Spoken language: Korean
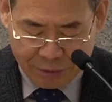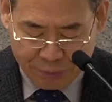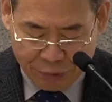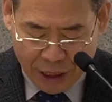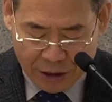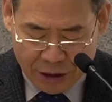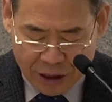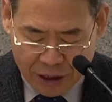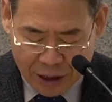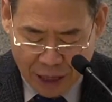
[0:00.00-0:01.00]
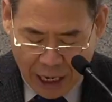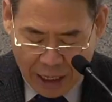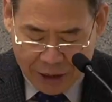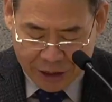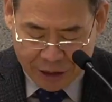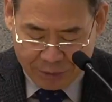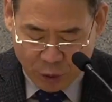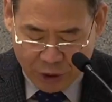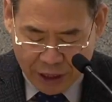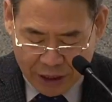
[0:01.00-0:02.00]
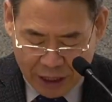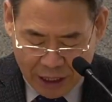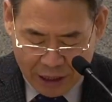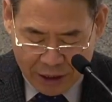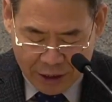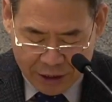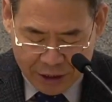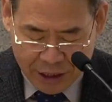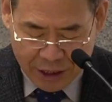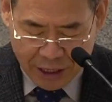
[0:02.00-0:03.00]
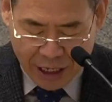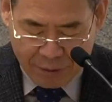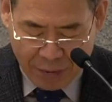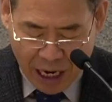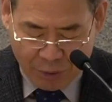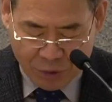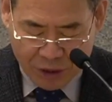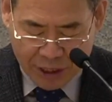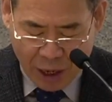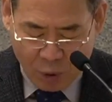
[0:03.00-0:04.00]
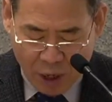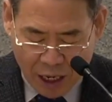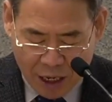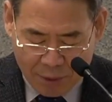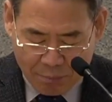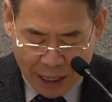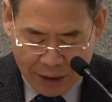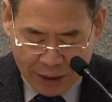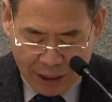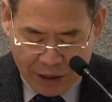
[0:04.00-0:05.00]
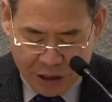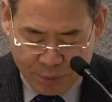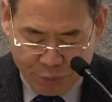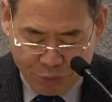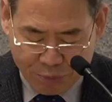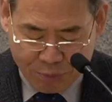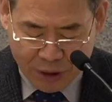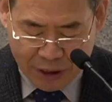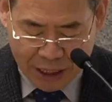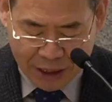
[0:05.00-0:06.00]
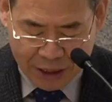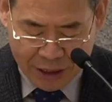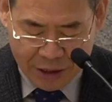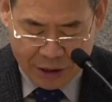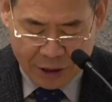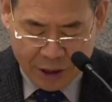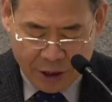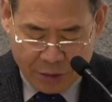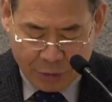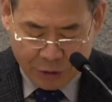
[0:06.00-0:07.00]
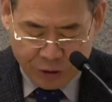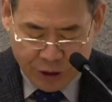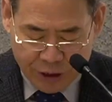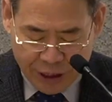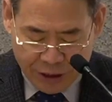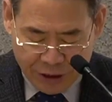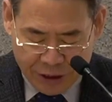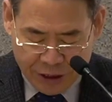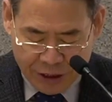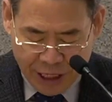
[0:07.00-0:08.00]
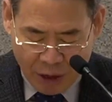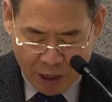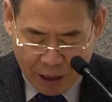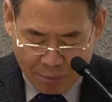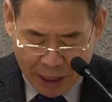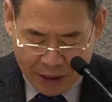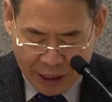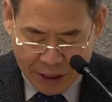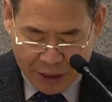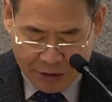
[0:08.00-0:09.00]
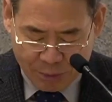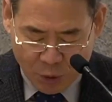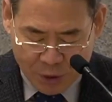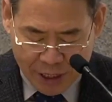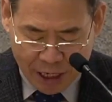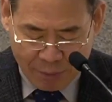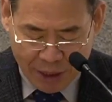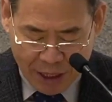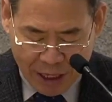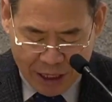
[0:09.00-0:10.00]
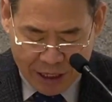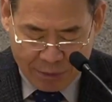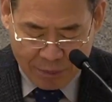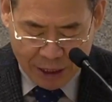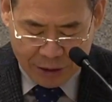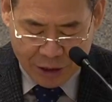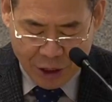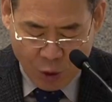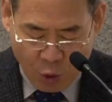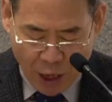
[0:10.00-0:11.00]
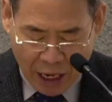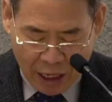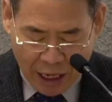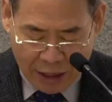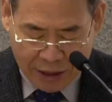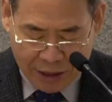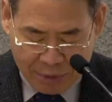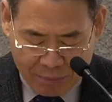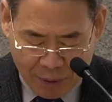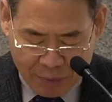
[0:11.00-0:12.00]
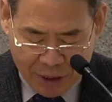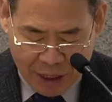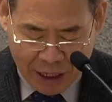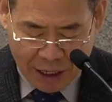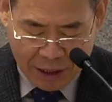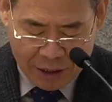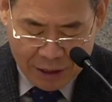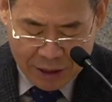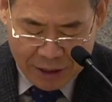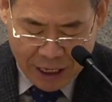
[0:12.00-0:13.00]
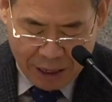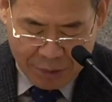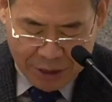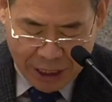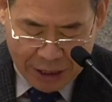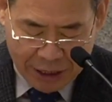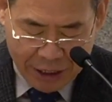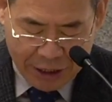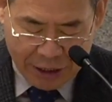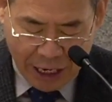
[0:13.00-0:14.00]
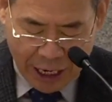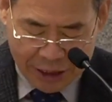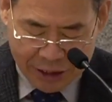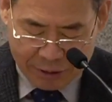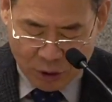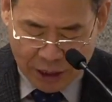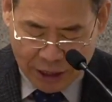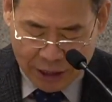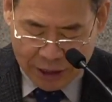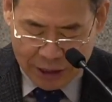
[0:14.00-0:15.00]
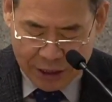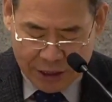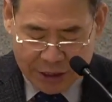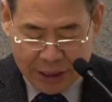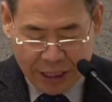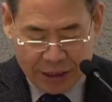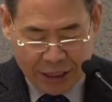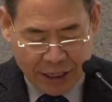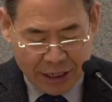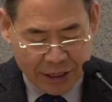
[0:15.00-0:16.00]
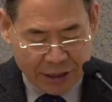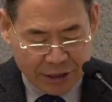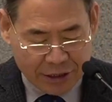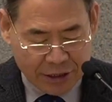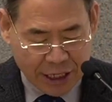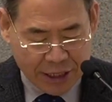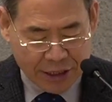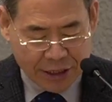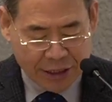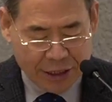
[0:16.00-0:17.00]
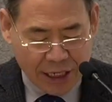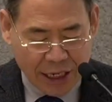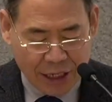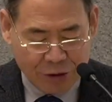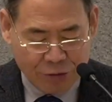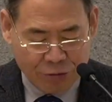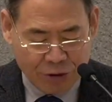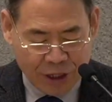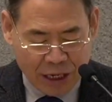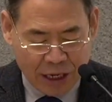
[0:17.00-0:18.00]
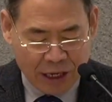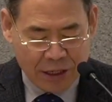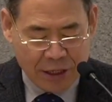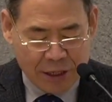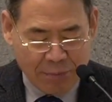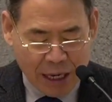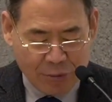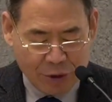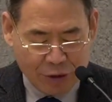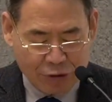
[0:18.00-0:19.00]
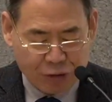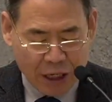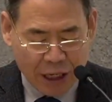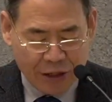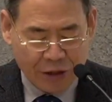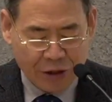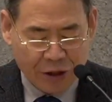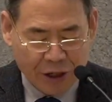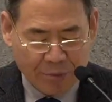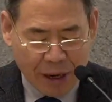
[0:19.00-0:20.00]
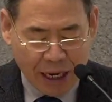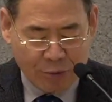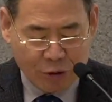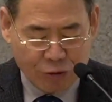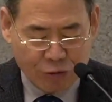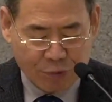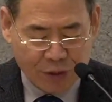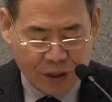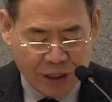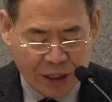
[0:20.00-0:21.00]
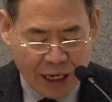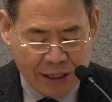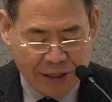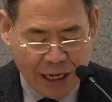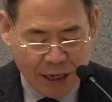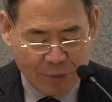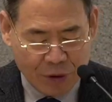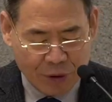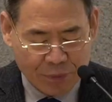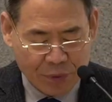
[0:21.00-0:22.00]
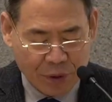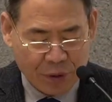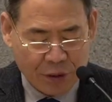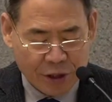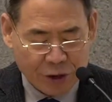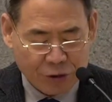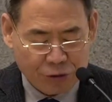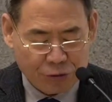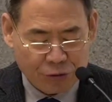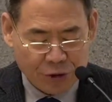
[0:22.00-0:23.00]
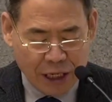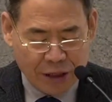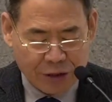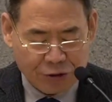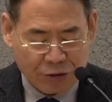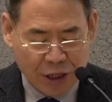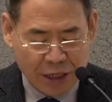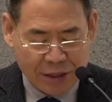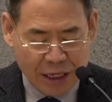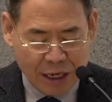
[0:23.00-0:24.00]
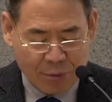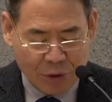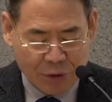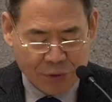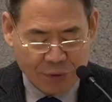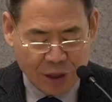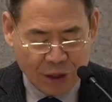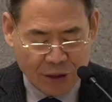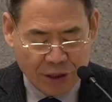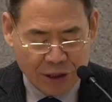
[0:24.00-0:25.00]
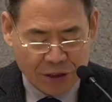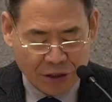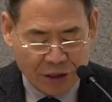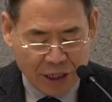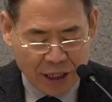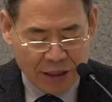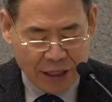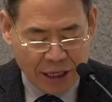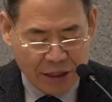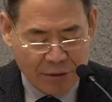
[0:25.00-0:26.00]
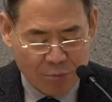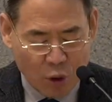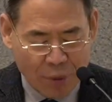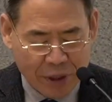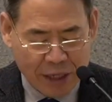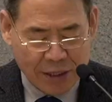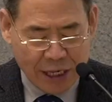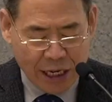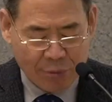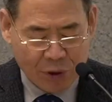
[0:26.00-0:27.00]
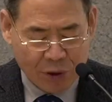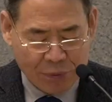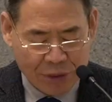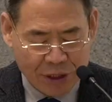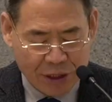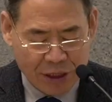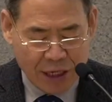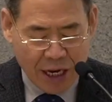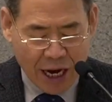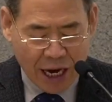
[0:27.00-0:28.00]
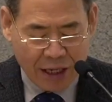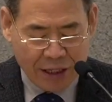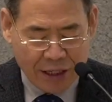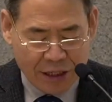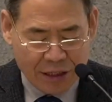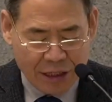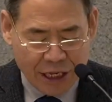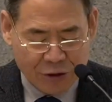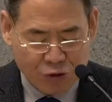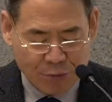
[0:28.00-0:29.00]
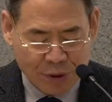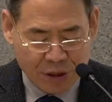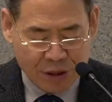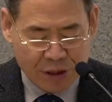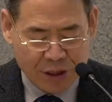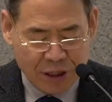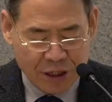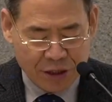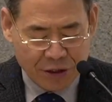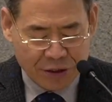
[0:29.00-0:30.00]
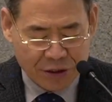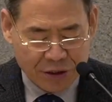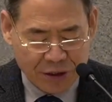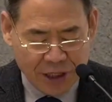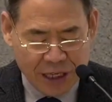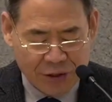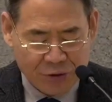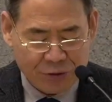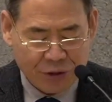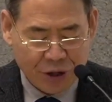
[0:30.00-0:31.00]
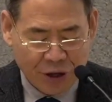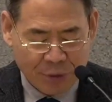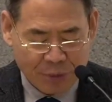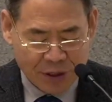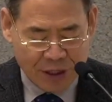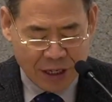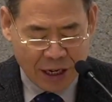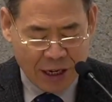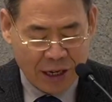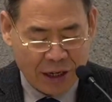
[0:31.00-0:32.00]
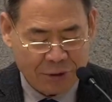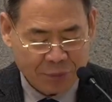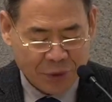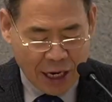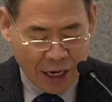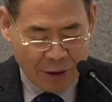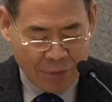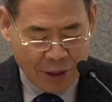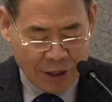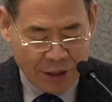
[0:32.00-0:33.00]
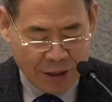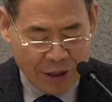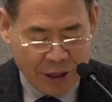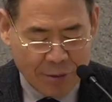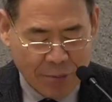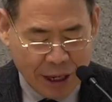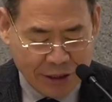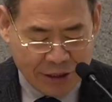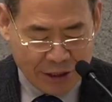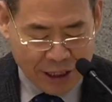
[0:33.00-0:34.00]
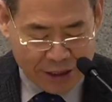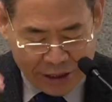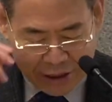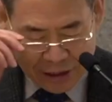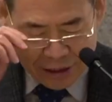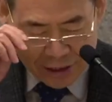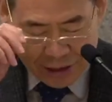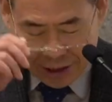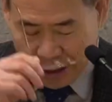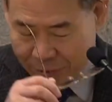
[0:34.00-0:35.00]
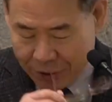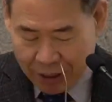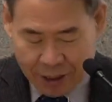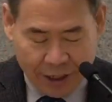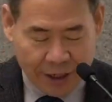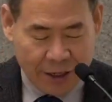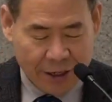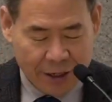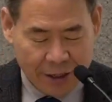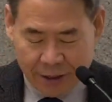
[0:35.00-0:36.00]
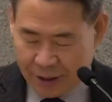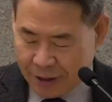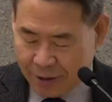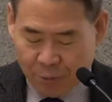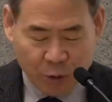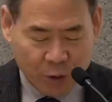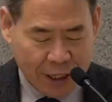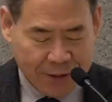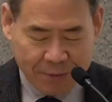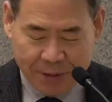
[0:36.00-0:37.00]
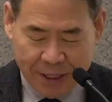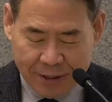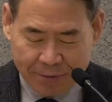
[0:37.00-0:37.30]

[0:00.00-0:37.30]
불행을 알지 못하리라 지혜자의 마음은 때와 판단을 분별하나니 무슨 일에든지 때와 판단이 있으므로 사람에게 임하는 화가 심함이니라 사람이 장래 일을 알지 못하나니 장래 일을 가르칠 자가 누구이랴 바람을 주장하여 바람을 움직이 할 사람도 없고 죽는 날을 주장할 사람도 없으며 전쟁할 때를 모면할 사람도 없으니 악이 그의 주민들을 건져낼 수는 없느니라 아멘. 8절까지 함께 예, 봉독했습니다.